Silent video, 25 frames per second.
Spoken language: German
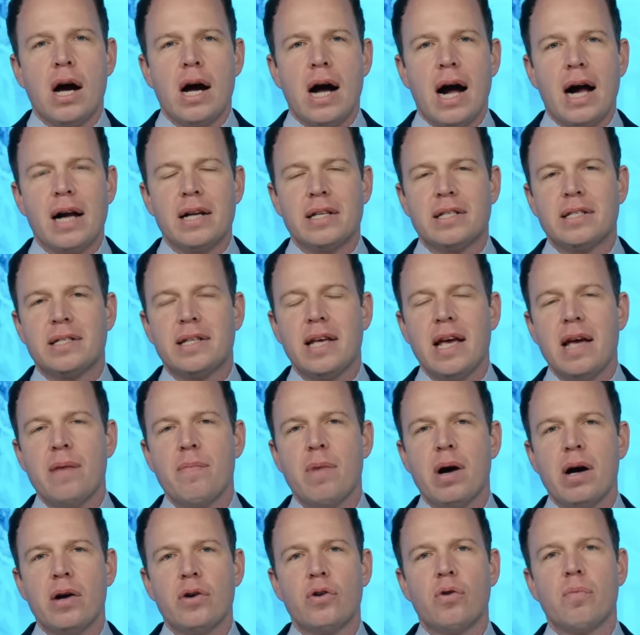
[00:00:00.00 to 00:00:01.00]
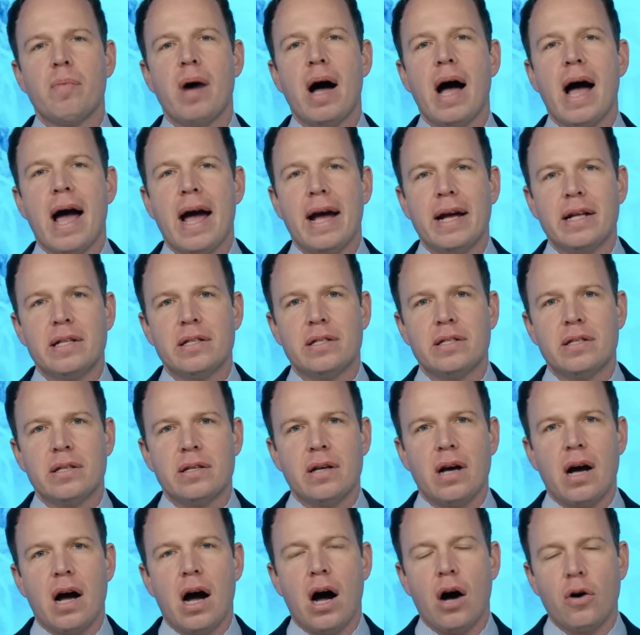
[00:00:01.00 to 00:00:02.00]
als Thema Nummer eins
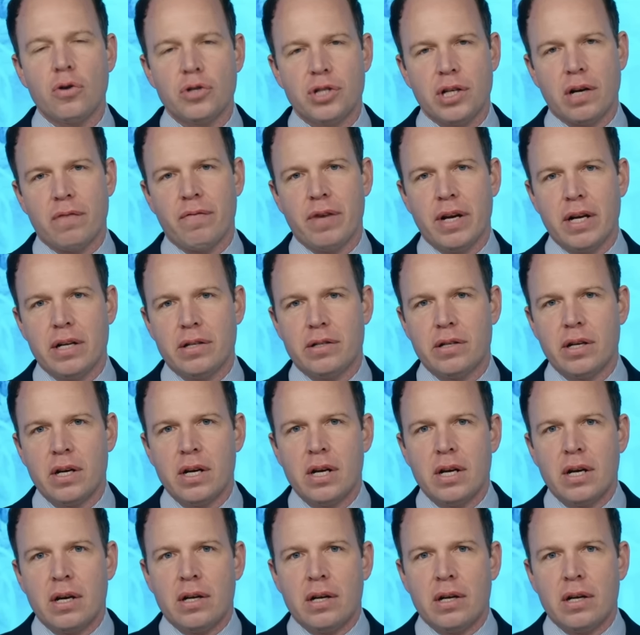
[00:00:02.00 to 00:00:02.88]
auserwählt.